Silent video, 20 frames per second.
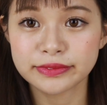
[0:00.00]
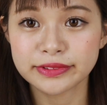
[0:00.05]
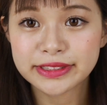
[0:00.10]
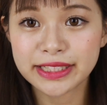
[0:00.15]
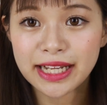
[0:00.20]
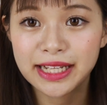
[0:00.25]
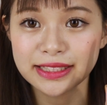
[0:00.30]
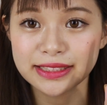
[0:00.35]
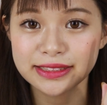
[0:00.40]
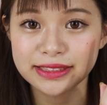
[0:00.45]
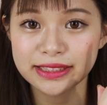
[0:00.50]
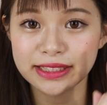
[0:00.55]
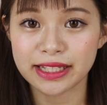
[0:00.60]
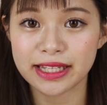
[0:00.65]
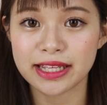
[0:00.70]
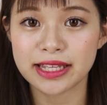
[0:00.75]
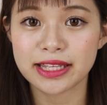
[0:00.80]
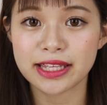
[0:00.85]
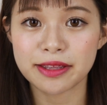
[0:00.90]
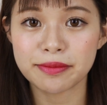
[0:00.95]
じゃあ
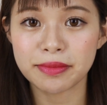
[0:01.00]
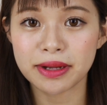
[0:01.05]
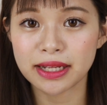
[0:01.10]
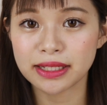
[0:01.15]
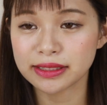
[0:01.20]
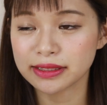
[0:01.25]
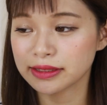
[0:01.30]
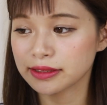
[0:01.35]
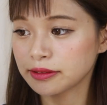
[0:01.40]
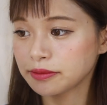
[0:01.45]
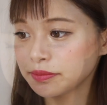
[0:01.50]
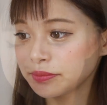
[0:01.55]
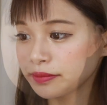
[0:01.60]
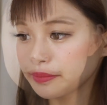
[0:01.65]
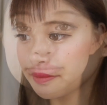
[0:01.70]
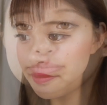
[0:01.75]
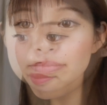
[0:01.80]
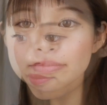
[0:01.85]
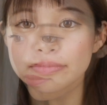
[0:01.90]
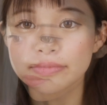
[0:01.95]
次いきます
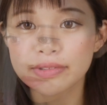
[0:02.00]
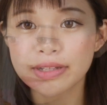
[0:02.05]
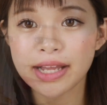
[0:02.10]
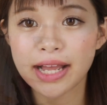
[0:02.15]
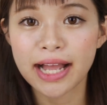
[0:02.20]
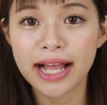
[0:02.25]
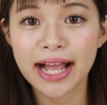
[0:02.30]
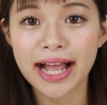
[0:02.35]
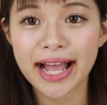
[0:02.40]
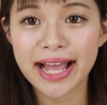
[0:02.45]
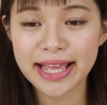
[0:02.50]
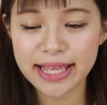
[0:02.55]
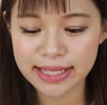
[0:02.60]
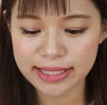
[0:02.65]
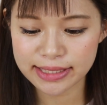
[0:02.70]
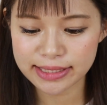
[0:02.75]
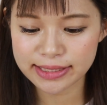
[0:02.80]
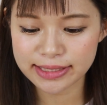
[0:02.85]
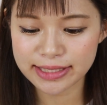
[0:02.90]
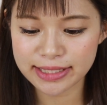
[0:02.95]
はい
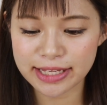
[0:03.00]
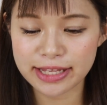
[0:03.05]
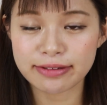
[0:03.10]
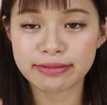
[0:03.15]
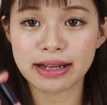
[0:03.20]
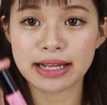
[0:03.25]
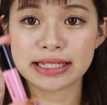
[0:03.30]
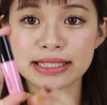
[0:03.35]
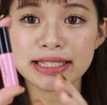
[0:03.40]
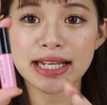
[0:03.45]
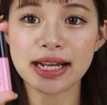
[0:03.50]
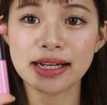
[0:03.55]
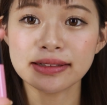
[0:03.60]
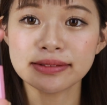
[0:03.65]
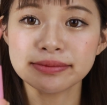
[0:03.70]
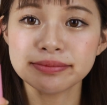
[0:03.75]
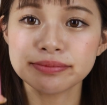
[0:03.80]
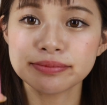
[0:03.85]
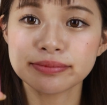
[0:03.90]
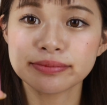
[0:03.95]
次はじゃ
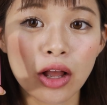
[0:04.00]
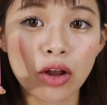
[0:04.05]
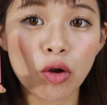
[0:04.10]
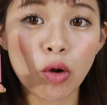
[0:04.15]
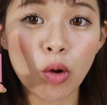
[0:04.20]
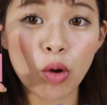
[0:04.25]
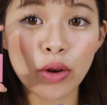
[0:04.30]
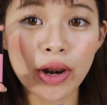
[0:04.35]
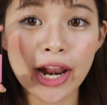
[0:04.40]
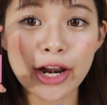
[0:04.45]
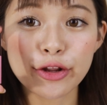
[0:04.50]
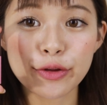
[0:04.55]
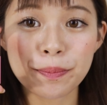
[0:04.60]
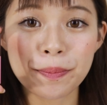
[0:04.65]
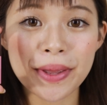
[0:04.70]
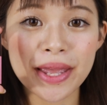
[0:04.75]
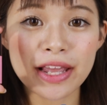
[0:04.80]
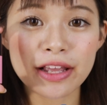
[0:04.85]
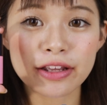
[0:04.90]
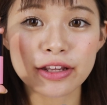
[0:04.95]
ん
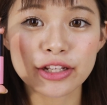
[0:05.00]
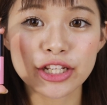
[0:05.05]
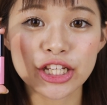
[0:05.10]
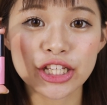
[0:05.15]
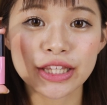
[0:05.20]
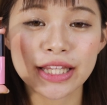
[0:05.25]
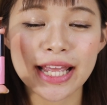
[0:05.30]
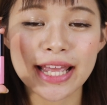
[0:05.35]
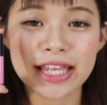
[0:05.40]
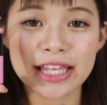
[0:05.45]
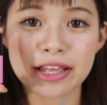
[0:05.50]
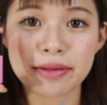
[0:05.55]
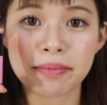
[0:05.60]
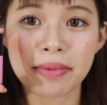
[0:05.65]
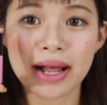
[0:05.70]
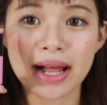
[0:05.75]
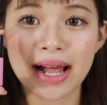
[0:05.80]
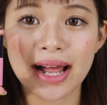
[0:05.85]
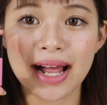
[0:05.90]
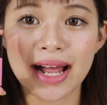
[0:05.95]
コーラルピンク塗っていき
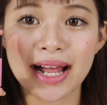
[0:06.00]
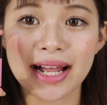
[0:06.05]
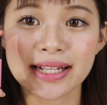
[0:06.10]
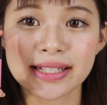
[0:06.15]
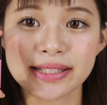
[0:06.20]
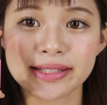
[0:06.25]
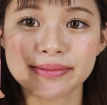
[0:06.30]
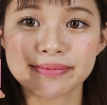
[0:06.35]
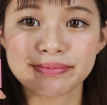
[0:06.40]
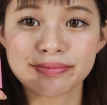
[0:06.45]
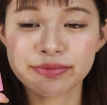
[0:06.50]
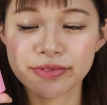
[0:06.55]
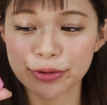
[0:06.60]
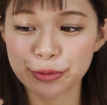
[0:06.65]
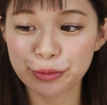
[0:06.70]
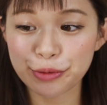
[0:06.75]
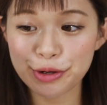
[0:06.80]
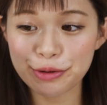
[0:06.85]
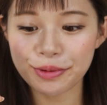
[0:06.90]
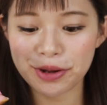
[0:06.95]
ます
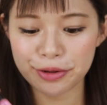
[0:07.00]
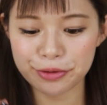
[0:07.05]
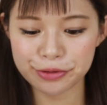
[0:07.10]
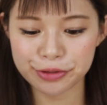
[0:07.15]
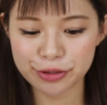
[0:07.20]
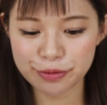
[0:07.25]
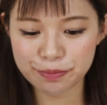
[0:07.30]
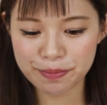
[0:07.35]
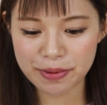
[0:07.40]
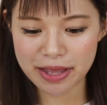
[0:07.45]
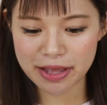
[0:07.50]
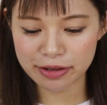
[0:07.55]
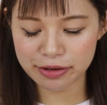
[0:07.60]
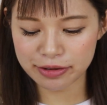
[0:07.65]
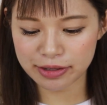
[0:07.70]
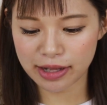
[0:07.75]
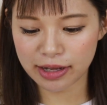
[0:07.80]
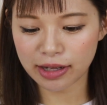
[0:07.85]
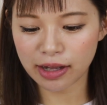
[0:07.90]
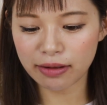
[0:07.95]
これは薄
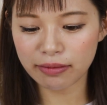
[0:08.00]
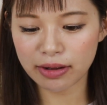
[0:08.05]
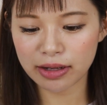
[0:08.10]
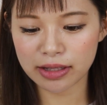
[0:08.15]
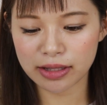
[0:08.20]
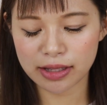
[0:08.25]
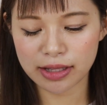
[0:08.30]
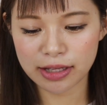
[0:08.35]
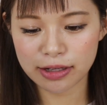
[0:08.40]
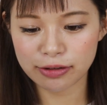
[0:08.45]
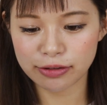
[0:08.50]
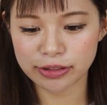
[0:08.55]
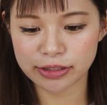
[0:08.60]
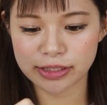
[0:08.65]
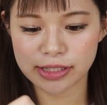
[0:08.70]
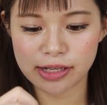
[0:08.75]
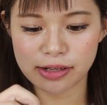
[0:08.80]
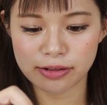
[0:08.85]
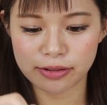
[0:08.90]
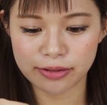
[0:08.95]
ピンクで可愛い色
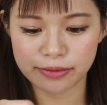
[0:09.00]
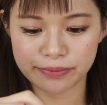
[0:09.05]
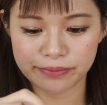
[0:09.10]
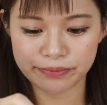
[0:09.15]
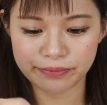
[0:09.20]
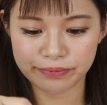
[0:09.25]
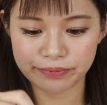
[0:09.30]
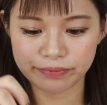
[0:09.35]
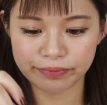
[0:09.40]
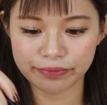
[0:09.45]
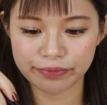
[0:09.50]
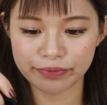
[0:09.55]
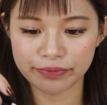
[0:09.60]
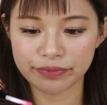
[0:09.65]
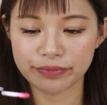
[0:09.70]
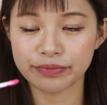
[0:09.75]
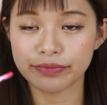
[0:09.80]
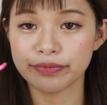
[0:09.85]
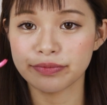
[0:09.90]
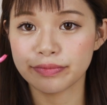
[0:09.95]
してる
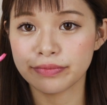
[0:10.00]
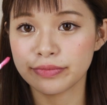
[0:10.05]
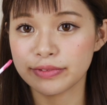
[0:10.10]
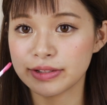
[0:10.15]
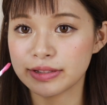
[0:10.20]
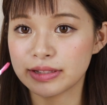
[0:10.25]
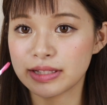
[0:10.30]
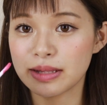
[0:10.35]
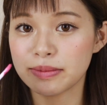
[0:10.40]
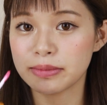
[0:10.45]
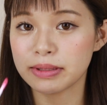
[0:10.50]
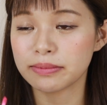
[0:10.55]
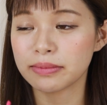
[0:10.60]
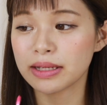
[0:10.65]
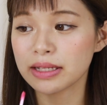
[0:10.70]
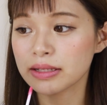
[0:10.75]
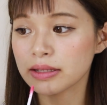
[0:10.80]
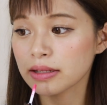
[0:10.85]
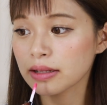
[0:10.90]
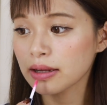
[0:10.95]
塗ってみ
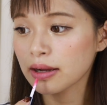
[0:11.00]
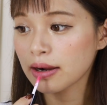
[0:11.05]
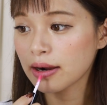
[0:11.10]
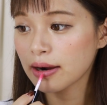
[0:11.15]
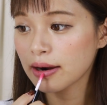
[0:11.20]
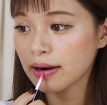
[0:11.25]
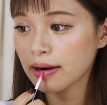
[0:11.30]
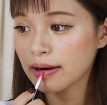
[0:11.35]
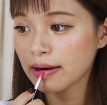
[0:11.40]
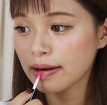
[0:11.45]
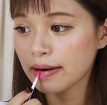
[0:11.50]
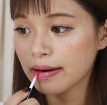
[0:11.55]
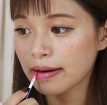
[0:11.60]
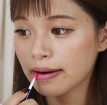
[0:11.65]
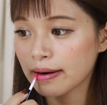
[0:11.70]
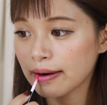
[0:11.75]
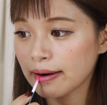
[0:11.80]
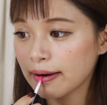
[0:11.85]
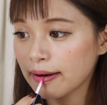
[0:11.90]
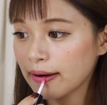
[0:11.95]
ます
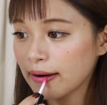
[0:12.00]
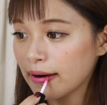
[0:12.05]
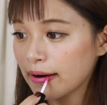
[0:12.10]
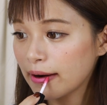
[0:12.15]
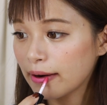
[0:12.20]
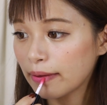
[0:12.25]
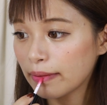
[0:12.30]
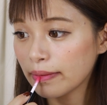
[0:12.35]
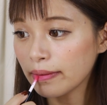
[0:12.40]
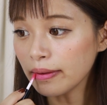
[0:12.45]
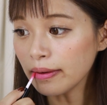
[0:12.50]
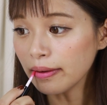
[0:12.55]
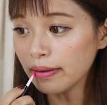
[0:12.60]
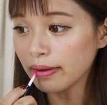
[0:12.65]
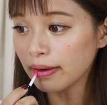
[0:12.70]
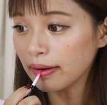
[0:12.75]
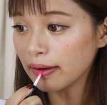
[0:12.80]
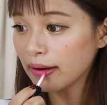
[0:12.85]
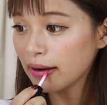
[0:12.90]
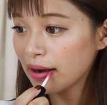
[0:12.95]
お
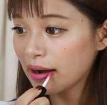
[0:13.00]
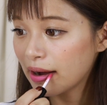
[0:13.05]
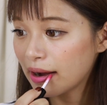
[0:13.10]
お